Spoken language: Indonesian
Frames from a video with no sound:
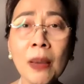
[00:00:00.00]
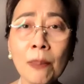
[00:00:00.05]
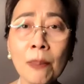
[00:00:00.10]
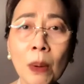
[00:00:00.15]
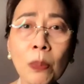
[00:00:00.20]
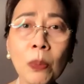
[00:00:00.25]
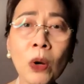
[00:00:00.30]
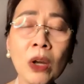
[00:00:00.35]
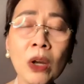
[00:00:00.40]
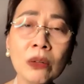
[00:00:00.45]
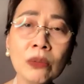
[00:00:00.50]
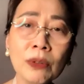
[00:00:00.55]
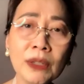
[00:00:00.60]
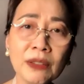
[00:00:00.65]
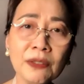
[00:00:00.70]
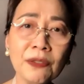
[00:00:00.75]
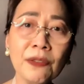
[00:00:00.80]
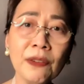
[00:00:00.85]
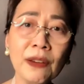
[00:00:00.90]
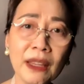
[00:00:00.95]
popcorn
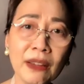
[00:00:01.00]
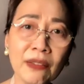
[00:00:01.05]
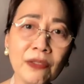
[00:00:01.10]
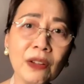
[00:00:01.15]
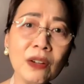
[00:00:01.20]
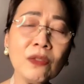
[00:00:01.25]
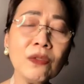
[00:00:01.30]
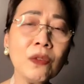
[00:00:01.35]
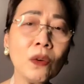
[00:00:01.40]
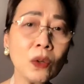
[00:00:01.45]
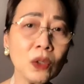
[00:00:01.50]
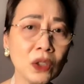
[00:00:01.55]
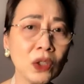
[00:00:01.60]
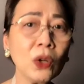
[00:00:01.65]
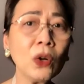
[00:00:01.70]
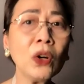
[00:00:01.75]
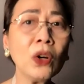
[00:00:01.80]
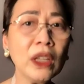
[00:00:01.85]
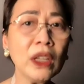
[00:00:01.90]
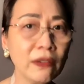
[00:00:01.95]
with flavor for
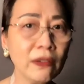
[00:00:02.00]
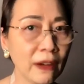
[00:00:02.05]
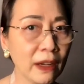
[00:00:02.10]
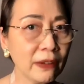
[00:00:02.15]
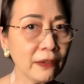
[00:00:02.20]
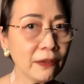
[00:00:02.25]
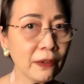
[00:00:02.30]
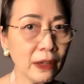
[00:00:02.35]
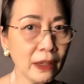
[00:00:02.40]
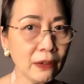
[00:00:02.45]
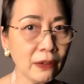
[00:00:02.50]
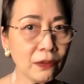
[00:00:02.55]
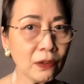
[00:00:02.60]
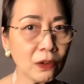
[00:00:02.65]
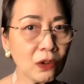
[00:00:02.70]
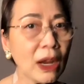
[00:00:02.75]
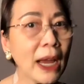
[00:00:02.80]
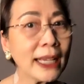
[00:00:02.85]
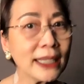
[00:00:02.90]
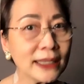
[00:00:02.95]
35 flavor
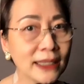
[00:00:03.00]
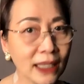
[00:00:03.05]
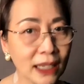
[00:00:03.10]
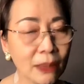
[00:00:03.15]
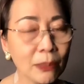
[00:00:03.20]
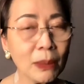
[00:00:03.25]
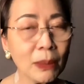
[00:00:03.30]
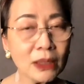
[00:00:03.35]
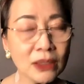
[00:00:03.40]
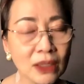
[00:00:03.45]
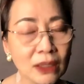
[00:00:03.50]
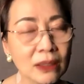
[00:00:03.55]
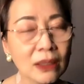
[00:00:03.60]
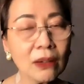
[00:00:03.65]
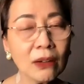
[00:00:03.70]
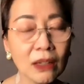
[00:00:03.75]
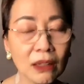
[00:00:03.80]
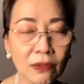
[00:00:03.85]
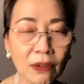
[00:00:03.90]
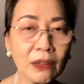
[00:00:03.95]
ice cream aja
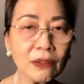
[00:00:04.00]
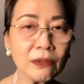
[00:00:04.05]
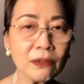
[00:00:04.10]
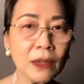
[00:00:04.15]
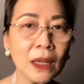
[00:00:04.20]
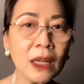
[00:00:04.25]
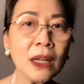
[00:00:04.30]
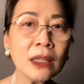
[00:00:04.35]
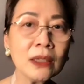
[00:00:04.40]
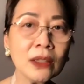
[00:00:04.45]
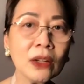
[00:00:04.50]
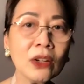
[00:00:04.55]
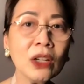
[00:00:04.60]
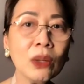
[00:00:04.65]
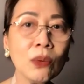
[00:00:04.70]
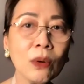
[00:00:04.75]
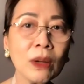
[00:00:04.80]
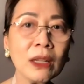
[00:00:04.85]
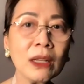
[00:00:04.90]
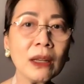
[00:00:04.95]
35
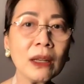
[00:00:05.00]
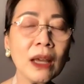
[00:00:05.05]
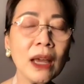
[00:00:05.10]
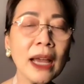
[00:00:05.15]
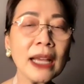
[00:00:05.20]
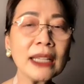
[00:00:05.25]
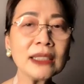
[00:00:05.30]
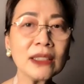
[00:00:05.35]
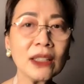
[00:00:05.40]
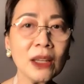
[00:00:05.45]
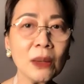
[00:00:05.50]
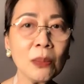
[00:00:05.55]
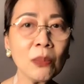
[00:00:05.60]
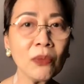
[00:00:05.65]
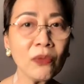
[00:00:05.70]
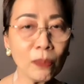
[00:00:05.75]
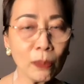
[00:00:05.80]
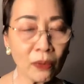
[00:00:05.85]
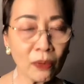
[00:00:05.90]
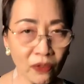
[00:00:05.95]
31 ice cream
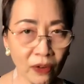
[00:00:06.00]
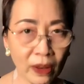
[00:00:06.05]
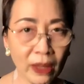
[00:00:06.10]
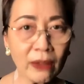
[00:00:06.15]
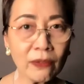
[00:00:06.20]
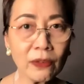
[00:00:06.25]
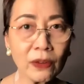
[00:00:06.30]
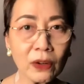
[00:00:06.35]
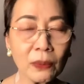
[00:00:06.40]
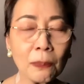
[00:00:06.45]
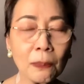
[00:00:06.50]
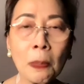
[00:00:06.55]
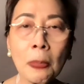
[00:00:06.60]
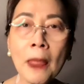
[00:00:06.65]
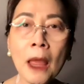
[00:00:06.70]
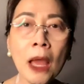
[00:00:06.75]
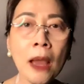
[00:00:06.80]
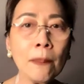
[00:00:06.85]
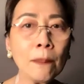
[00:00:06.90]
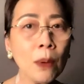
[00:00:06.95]
flavor
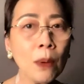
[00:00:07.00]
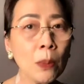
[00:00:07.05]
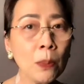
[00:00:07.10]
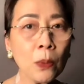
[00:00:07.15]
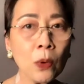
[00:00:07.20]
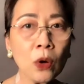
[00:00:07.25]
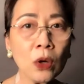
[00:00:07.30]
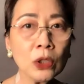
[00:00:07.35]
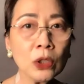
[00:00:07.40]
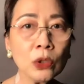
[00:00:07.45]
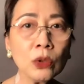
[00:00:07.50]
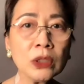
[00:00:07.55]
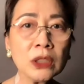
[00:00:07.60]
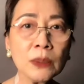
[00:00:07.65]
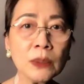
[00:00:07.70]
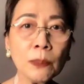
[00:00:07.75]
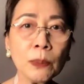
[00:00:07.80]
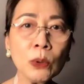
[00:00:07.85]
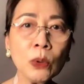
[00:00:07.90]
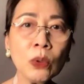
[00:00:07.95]
popcorn tuh
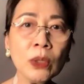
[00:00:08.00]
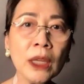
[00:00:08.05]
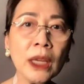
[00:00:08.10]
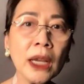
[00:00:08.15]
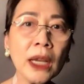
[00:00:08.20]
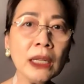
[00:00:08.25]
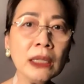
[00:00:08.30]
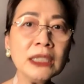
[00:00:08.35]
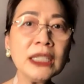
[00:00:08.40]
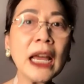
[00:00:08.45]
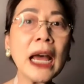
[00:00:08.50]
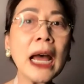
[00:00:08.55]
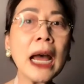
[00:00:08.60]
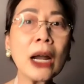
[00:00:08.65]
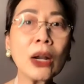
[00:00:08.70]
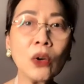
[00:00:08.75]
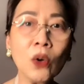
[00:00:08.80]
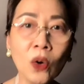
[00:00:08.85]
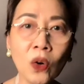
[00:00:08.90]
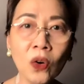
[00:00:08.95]
sebetulnya kan
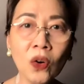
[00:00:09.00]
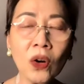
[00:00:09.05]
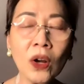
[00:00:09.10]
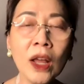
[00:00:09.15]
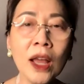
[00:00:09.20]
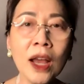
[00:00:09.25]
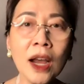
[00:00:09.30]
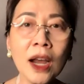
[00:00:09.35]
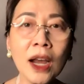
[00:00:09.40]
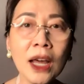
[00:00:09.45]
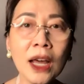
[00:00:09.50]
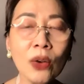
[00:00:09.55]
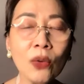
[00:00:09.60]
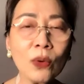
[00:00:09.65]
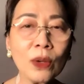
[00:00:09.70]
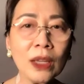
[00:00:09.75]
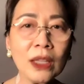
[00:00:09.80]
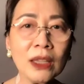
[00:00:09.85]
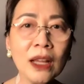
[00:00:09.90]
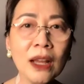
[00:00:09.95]
jagung
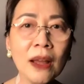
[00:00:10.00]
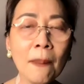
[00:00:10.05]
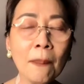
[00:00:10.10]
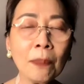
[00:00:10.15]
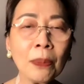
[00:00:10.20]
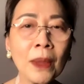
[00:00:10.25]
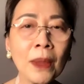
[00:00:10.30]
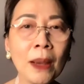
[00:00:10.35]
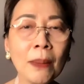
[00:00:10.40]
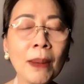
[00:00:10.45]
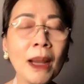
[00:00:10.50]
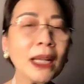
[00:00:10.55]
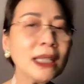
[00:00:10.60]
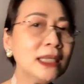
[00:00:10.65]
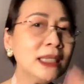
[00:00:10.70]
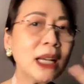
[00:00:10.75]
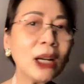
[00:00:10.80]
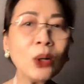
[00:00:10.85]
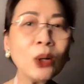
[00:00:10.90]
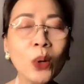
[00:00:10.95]
kalau kita makan
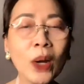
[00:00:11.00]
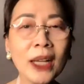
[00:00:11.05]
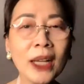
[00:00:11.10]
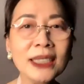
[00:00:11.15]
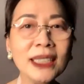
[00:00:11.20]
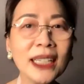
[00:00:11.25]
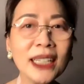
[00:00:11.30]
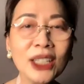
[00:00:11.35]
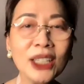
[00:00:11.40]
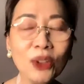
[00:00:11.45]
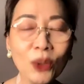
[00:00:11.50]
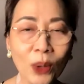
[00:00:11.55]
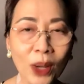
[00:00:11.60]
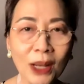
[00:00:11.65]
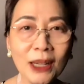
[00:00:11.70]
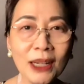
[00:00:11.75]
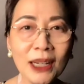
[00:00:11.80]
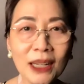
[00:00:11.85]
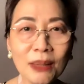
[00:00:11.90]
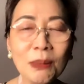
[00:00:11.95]
jagung aja gitu
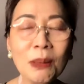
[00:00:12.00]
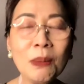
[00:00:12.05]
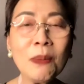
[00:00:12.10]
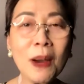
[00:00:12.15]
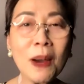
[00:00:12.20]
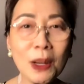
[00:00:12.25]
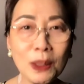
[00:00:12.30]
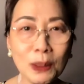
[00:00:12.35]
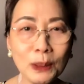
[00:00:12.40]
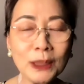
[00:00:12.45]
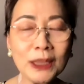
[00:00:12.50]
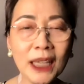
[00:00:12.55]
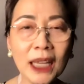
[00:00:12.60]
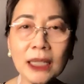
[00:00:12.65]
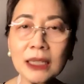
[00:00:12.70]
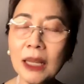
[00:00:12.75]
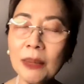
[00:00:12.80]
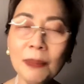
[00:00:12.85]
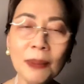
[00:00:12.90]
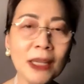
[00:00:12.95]
kan lebih bagus ya
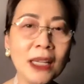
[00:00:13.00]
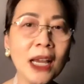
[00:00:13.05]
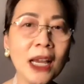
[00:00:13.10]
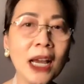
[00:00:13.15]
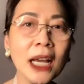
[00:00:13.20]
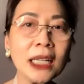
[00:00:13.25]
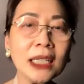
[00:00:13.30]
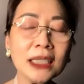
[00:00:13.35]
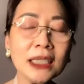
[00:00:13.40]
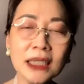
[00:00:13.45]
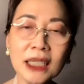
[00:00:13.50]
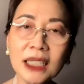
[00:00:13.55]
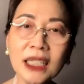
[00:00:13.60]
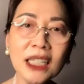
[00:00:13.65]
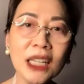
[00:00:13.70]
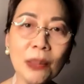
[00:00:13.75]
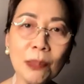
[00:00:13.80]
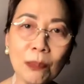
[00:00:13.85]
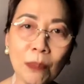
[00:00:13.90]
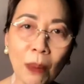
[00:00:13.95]
tapi nggak di sini
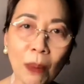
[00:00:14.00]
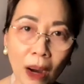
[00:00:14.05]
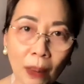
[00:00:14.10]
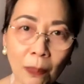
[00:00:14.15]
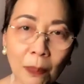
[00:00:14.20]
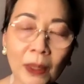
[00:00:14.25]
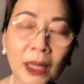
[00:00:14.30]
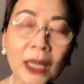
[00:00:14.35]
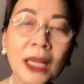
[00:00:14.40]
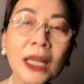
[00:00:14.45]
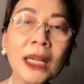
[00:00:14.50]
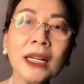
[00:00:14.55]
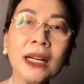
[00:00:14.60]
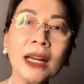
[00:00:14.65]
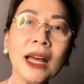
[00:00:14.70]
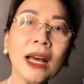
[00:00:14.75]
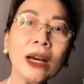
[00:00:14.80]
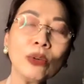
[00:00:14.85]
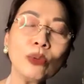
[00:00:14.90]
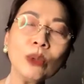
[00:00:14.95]
di pop
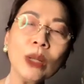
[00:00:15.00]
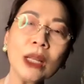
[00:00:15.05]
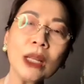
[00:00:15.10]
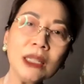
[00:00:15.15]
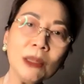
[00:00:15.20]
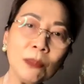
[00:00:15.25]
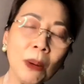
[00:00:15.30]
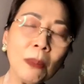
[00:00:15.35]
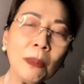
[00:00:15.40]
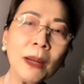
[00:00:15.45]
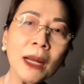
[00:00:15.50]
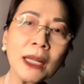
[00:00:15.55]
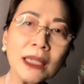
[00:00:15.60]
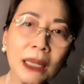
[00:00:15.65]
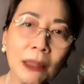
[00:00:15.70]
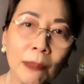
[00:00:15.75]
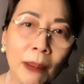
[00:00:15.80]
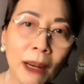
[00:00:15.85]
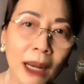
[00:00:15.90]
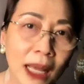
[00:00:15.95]
nah, udah di pop nggak
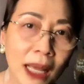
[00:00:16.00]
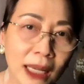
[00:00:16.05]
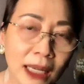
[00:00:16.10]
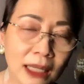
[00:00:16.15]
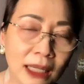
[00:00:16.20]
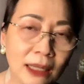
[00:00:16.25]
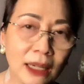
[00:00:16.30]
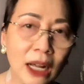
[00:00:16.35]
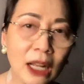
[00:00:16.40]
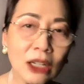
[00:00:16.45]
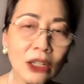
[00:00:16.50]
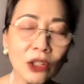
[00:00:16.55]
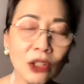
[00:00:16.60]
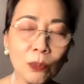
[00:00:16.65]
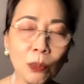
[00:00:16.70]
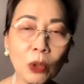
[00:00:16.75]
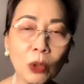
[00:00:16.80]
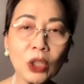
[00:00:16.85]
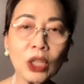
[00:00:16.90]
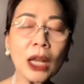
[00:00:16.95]
terima lagi kan di
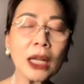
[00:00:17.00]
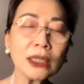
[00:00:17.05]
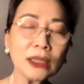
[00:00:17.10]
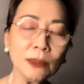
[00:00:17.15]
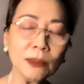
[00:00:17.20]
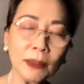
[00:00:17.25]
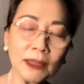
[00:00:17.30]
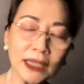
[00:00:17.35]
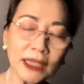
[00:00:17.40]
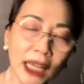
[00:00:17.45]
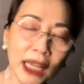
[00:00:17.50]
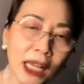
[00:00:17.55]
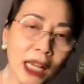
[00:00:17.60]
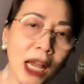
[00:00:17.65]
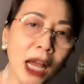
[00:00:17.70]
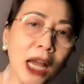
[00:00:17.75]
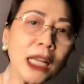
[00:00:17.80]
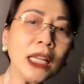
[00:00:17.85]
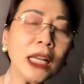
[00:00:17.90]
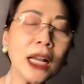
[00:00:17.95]
pop kasih
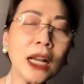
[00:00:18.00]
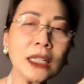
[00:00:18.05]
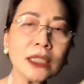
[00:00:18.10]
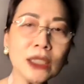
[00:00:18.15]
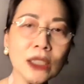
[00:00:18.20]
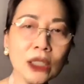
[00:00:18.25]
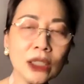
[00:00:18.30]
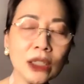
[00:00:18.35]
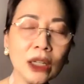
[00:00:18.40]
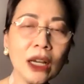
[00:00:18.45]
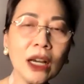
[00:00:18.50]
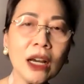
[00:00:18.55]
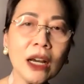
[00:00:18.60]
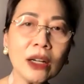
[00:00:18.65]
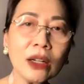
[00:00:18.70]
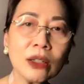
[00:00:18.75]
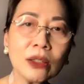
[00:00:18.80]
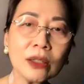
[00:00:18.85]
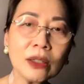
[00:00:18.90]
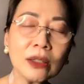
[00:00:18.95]
mentega dikasih
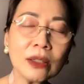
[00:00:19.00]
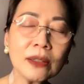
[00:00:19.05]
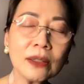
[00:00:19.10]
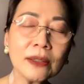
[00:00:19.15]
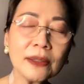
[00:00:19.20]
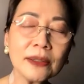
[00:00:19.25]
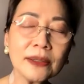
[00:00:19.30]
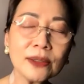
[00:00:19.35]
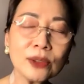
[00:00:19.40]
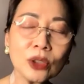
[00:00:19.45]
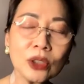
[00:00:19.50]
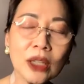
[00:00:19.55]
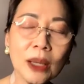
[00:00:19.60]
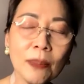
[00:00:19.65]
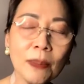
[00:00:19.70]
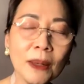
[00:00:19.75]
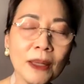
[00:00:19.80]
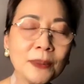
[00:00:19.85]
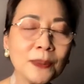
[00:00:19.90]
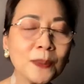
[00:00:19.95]
uh,
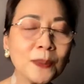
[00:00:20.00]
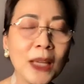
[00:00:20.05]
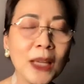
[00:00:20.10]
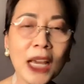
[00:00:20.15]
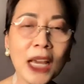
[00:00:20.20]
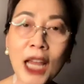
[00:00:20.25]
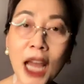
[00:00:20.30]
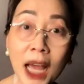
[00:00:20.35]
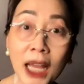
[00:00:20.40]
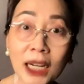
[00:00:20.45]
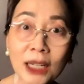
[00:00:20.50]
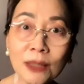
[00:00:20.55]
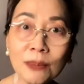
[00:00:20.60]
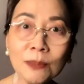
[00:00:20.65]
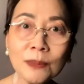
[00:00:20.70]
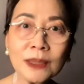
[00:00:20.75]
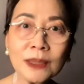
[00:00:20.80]
apa garam